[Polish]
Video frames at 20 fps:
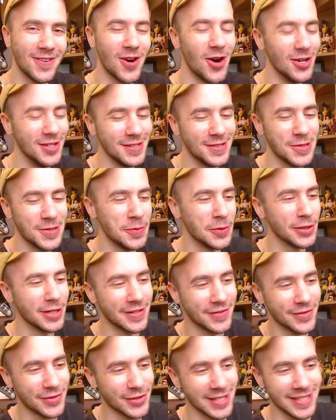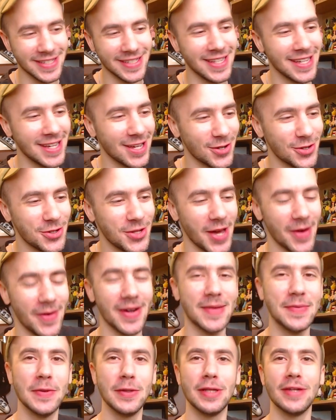w końcu po tych wszystkich
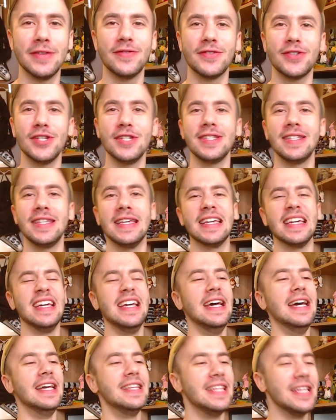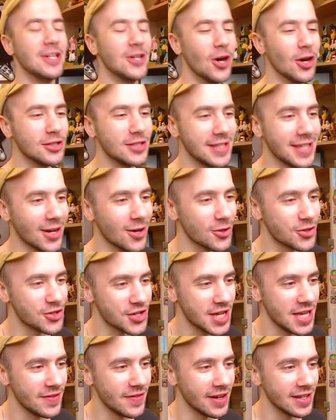rozdziałach, po tych wszystkich tygodniach
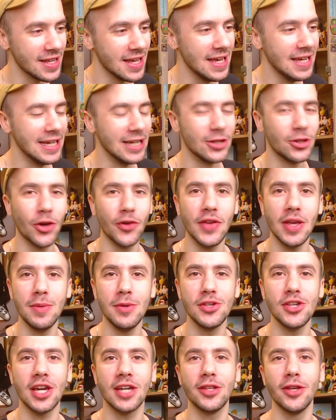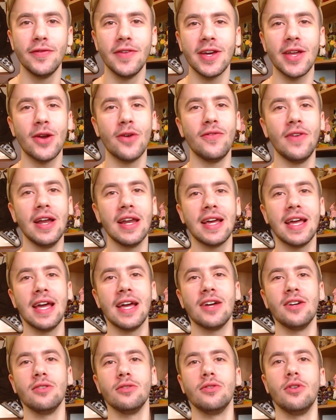oczekiwań dowiemy się, kto wygrał walkę
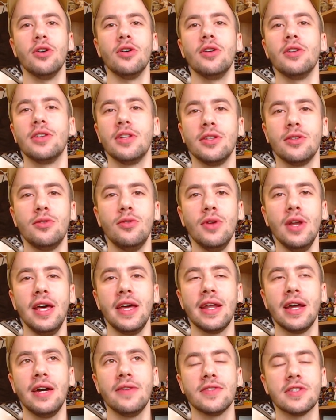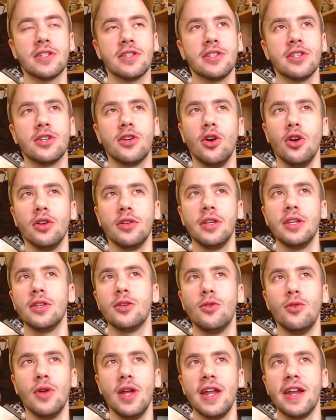Golden Coolera, w zasadzie Golden
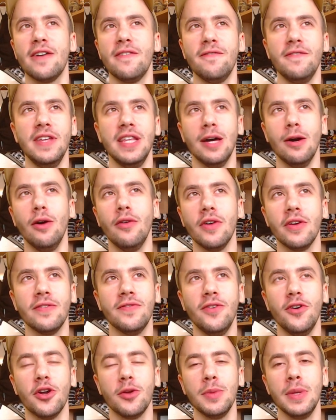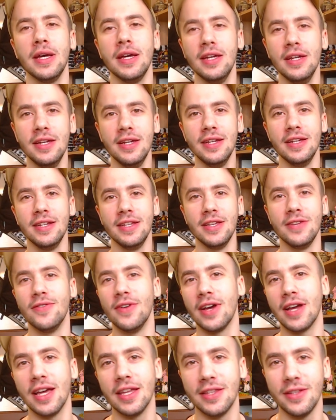Coolera w finałowej formie, i
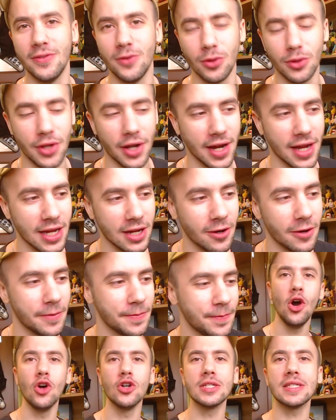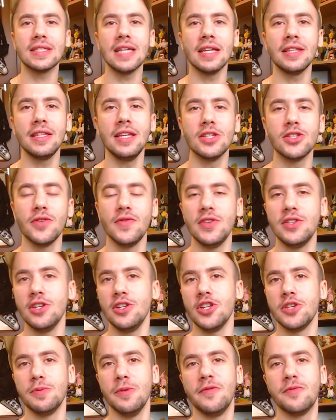Wegety w Ultra Ego. Ostatnie co
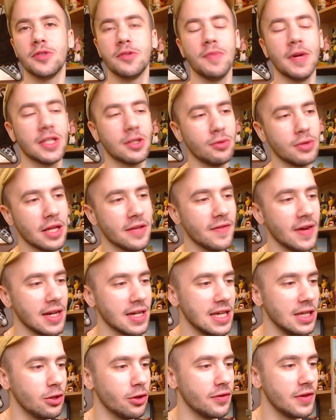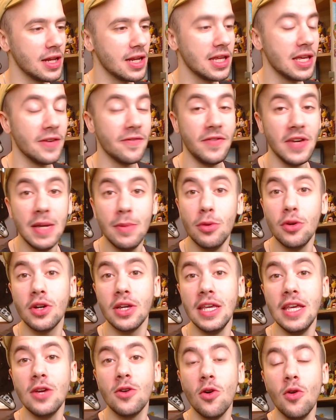widzieliśmy w przypadku tej walki to wielki wybuch
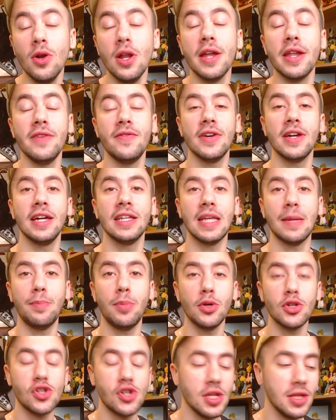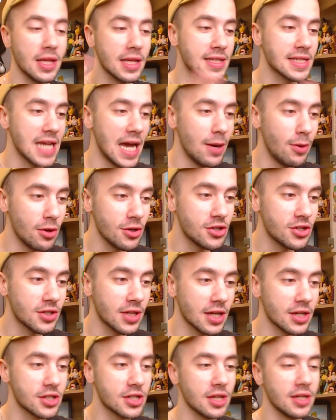i Cooler i Vegeta poszli na całość,
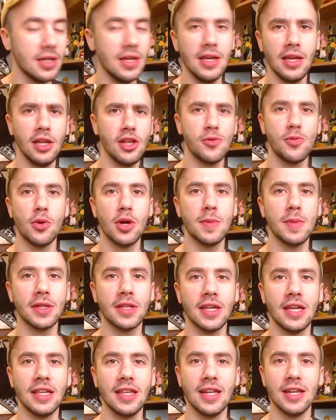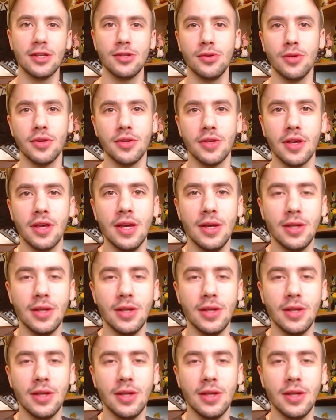także kiedyś był chyba taki teleturniej.